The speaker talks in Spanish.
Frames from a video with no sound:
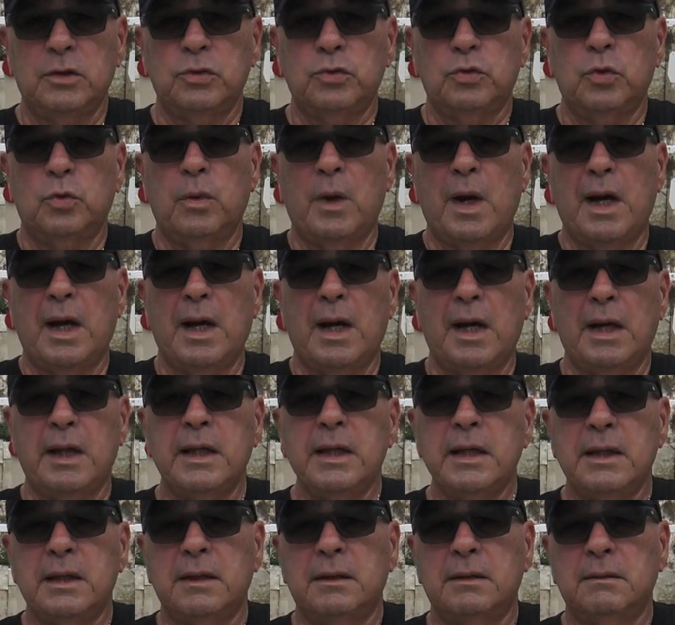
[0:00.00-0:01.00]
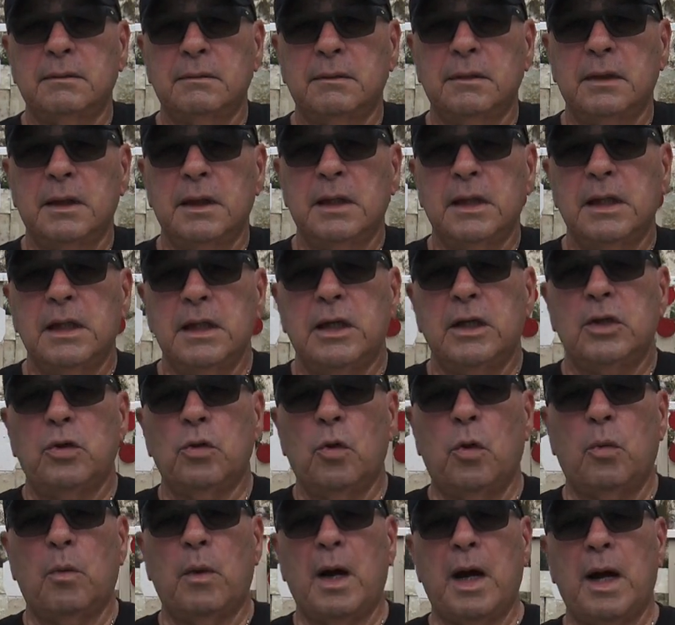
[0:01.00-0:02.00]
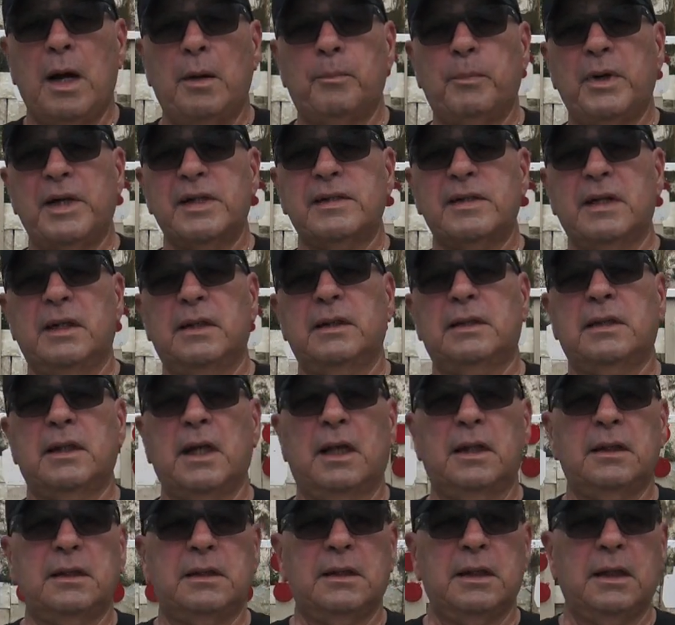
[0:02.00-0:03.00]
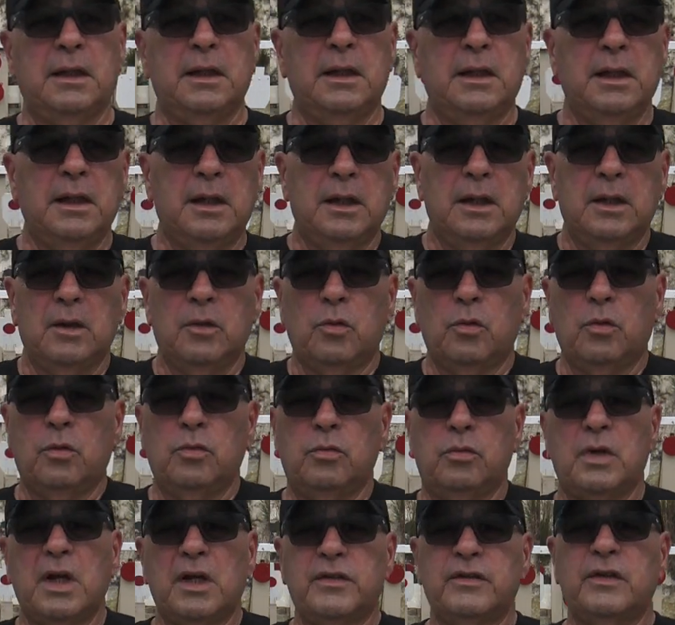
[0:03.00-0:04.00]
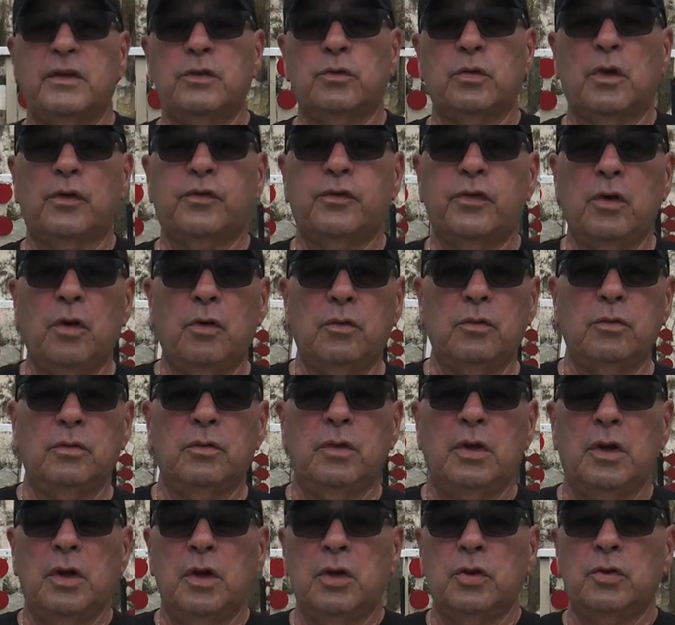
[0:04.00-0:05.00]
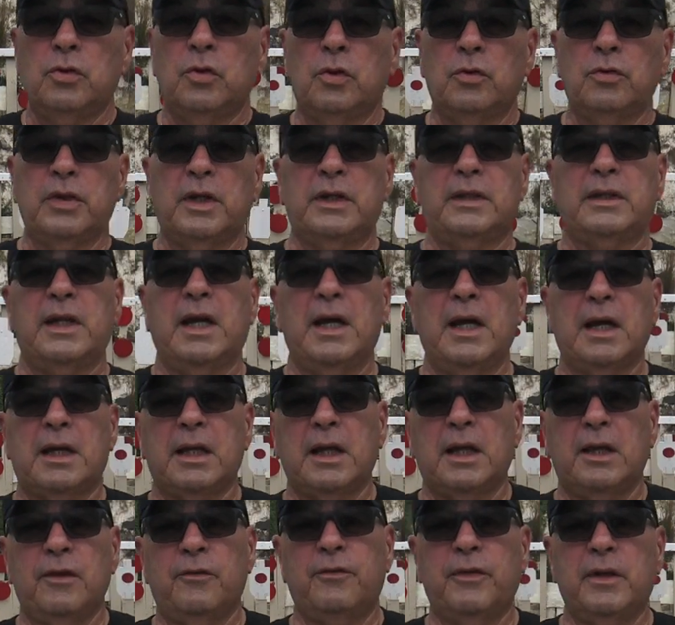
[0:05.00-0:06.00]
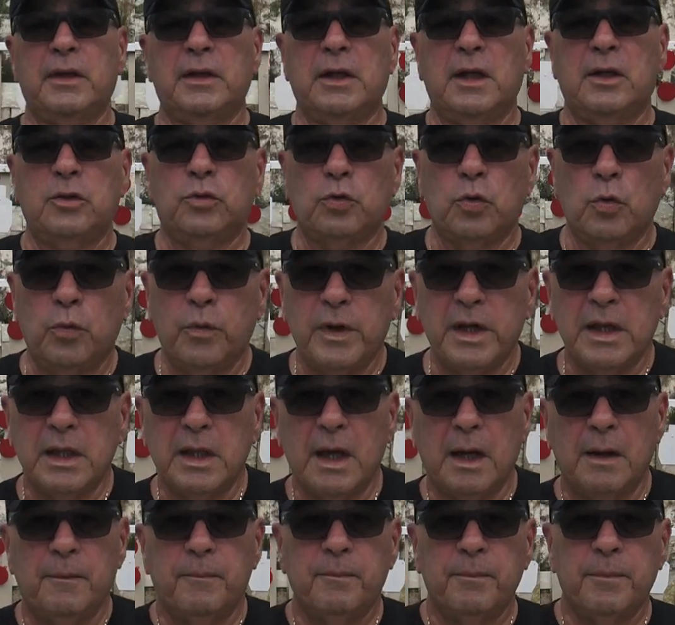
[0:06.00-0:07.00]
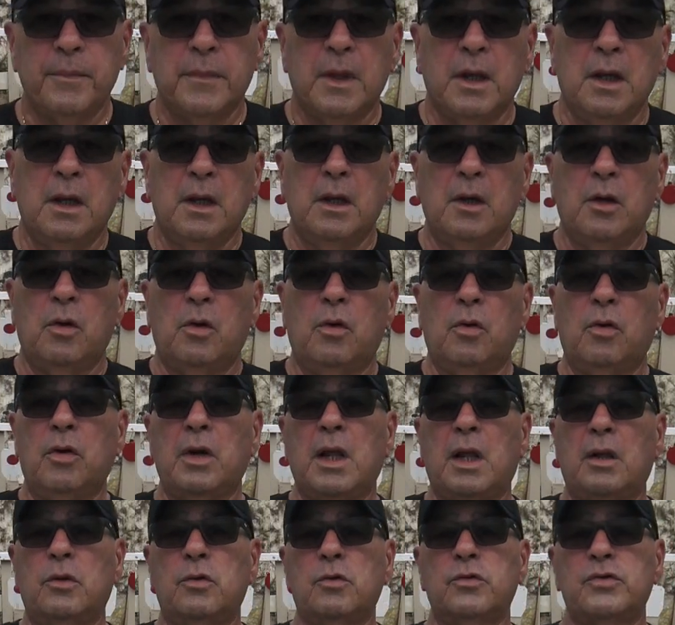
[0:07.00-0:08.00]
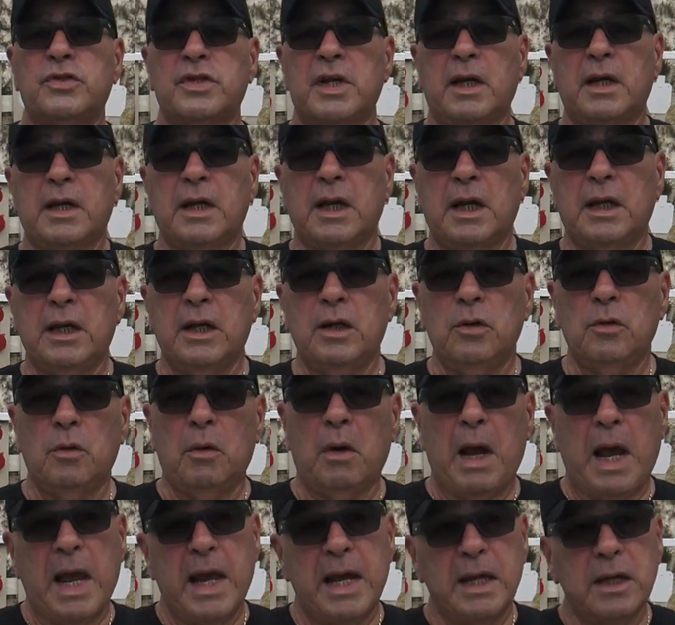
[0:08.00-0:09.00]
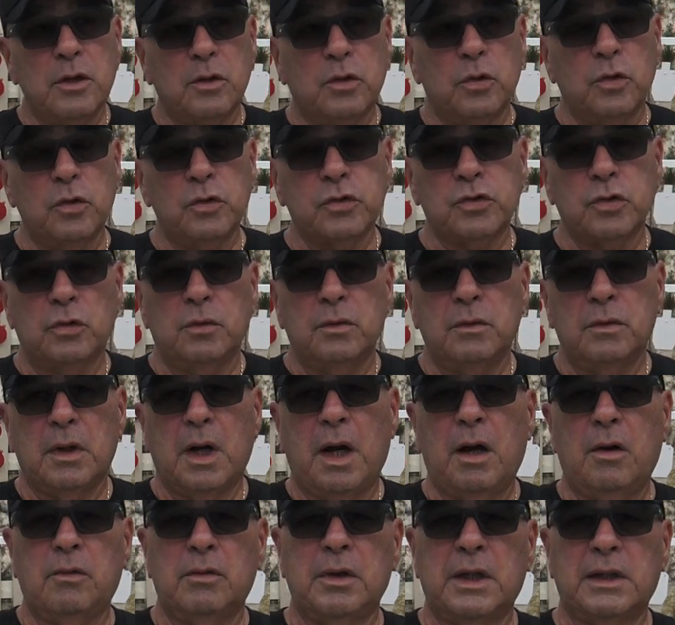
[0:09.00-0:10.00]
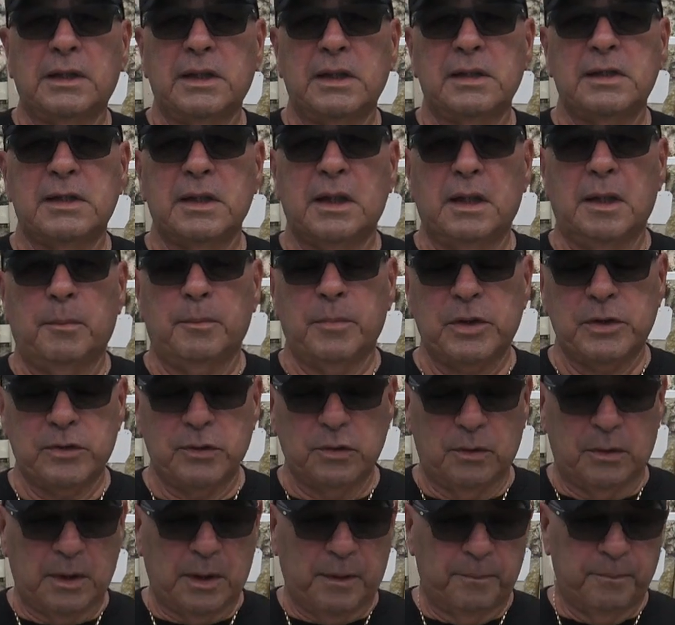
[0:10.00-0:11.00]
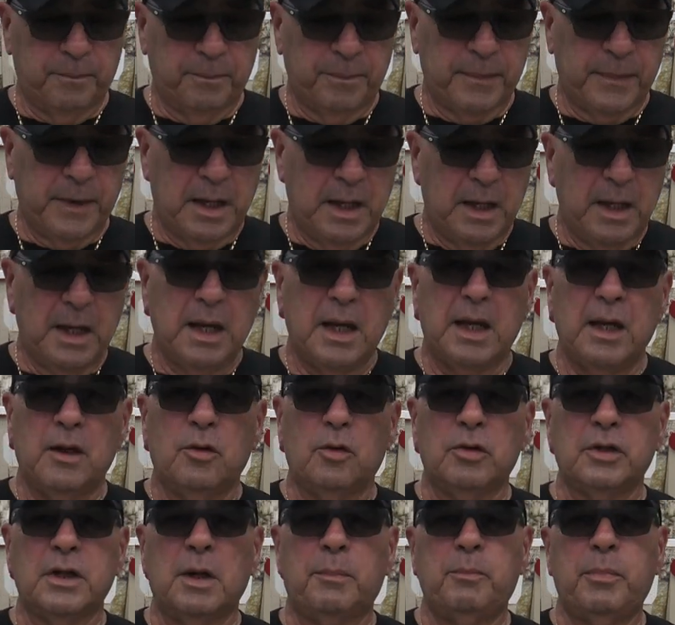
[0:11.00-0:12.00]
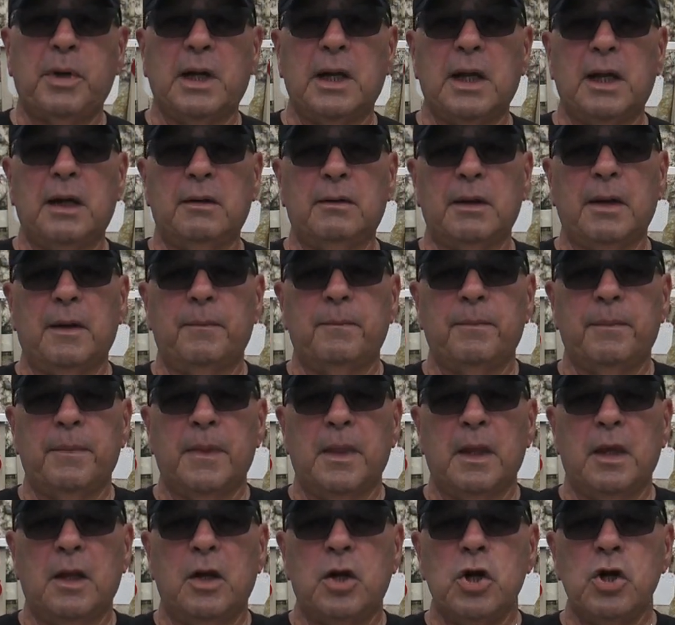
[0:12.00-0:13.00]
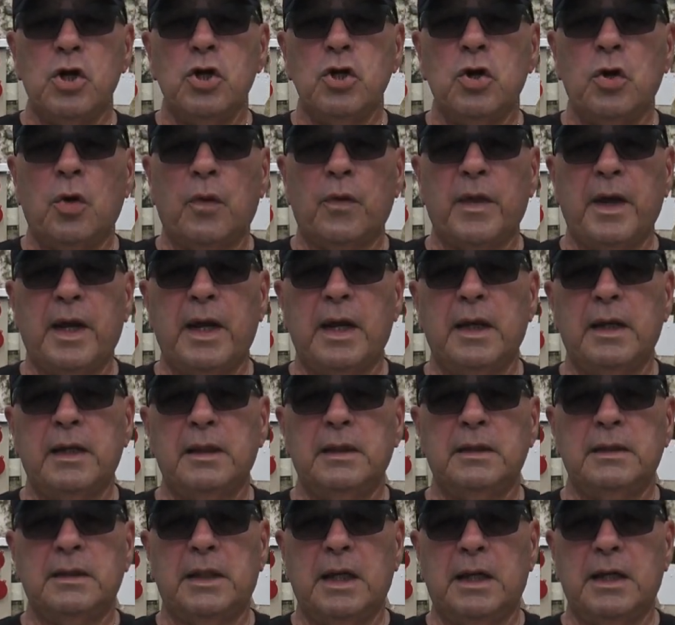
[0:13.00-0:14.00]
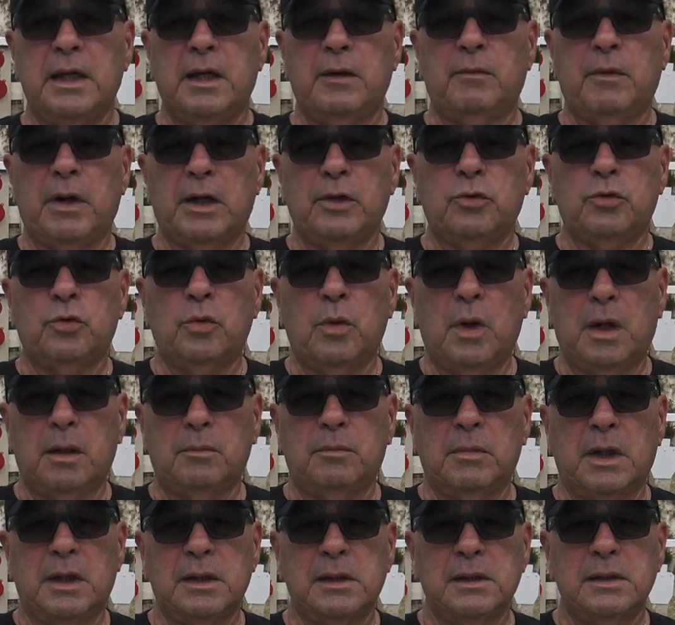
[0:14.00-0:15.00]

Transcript: tú vas a ir y no vas a presentarte con una situación donde tengas que defender tu vida o la de un ser querido e incluso a una tercera persona. En otras palabras, no dejes de llevar tu arma,